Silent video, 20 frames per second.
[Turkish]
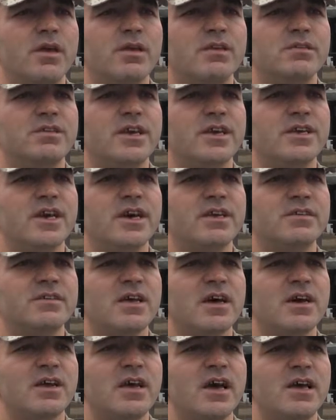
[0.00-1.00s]
Seyyar
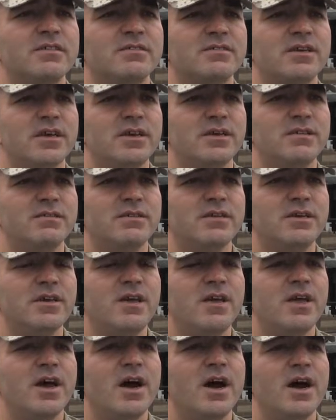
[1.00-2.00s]
Sahra Hastanesi
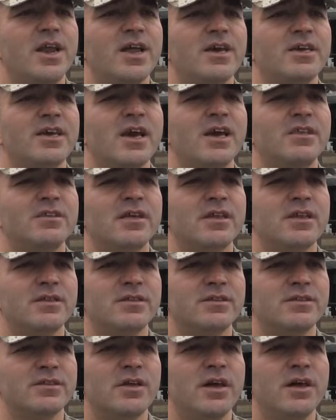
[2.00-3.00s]
harekat
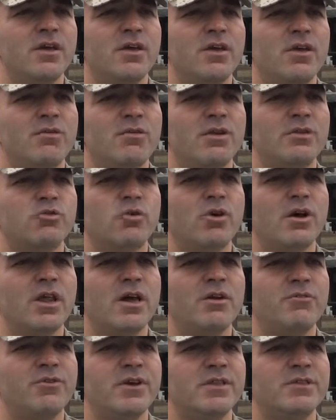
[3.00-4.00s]
alanında ve doğal
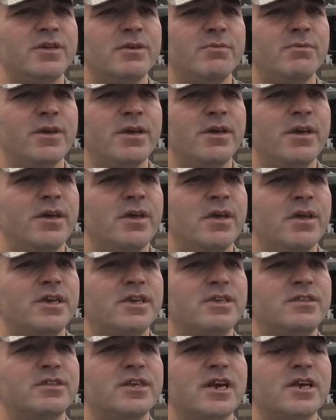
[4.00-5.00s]
afet gibi
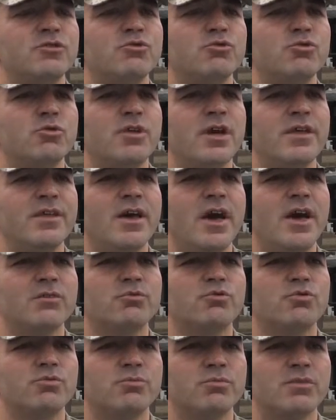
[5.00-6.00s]
ihtiyaç duyulan
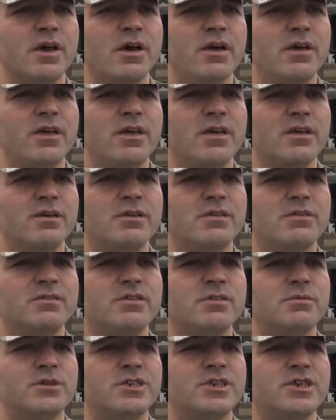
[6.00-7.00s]
her durumda
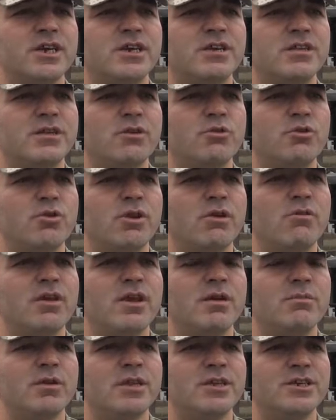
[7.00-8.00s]
hızlı bir şekilde görev
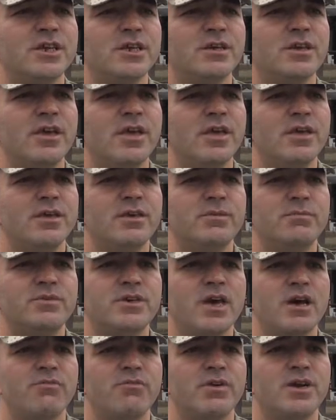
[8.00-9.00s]
alabilecek
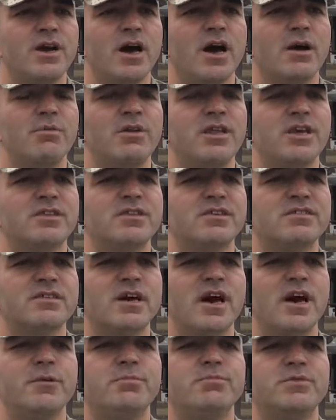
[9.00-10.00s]
imkan ve kabiliyete
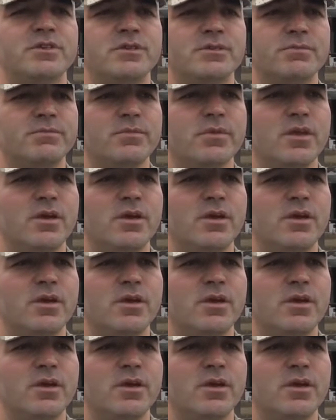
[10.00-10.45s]
sahiptir.